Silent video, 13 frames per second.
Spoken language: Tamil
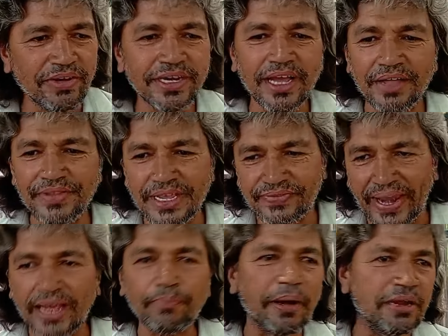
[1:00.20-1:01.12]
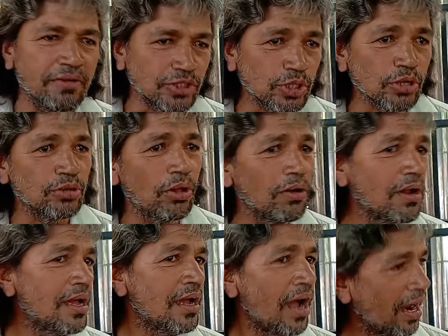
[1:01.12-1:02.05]
பிரவீன் காந்தியை செலக்ட் பண்ணி
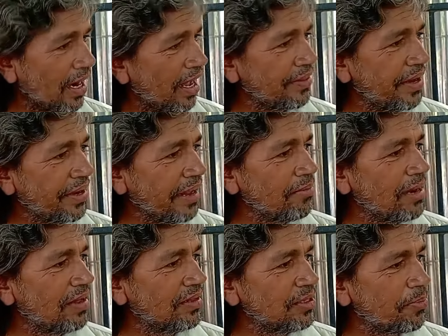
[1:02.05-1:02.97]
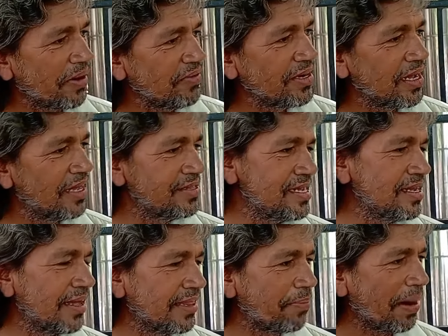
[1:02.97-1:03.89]
வச்சுருந்தோம் ஆனால் அதே டைமில் வந்து பிரவீன்
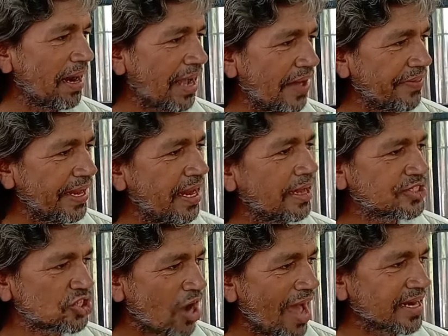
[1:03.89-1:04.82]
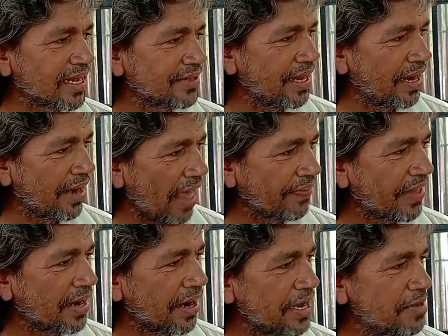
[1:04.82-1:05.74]
காந்தி அந்த ப கதையில் ஸ்டார் கதையில்
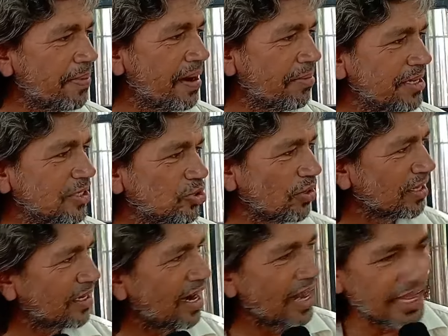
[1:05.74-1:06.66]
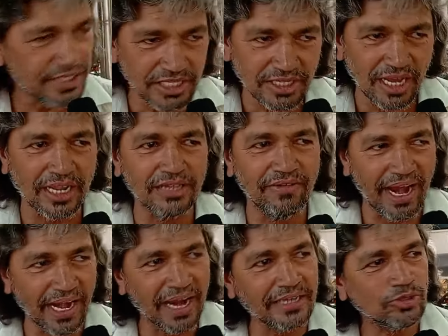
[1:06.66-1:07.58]
நான் தான் நடிப்பேன் அப்படின்னு சொன்னதுனால அஜித் சார் அதை
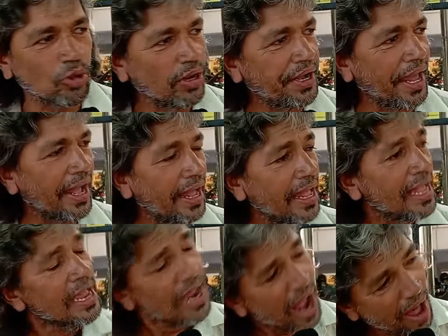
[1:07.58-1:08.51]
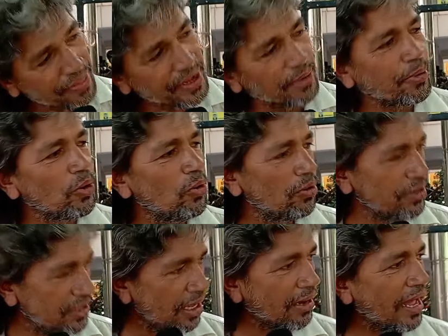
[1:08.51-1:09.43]
வேணான்னு சொல்லிட்டாங்க அதுக்கப்புறம்
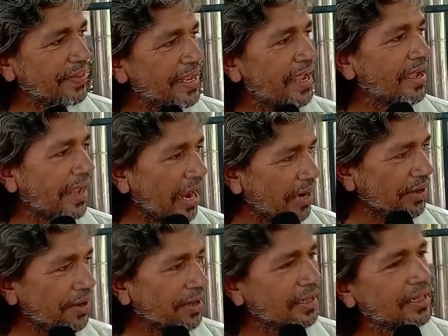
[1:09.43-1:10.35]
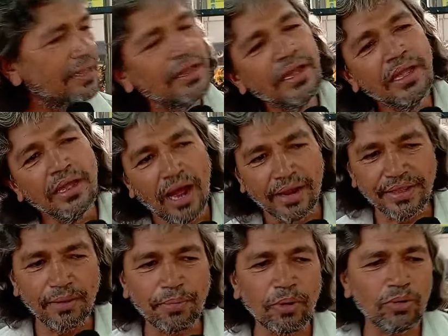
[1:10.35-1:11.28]
இந்த கதையை கேட்டுட்டு
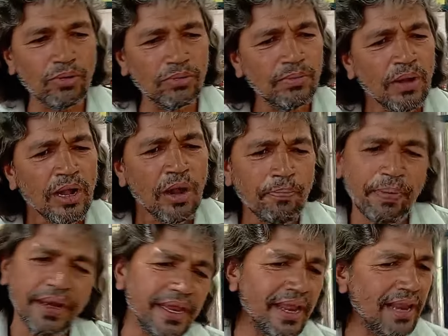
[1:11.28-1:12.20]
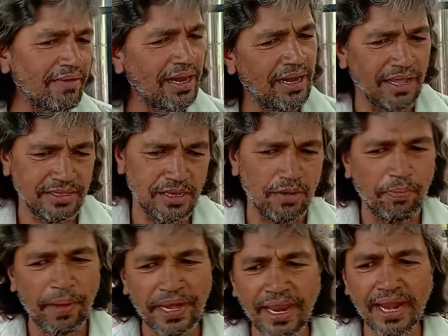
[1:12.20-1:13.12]
அதுக்கப்புறம் பெரிய லெவல் அந்த
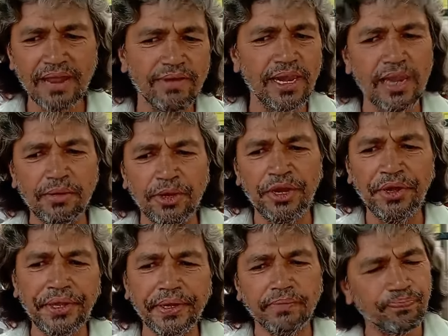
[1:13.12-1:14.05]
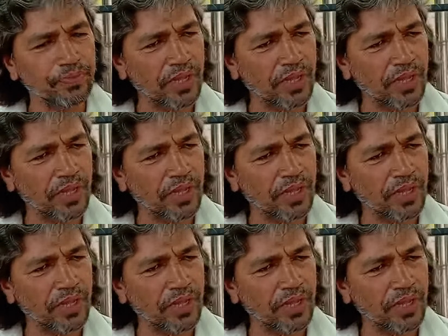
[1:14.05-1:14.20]
பெரிய லெவலில் ஹிட்டு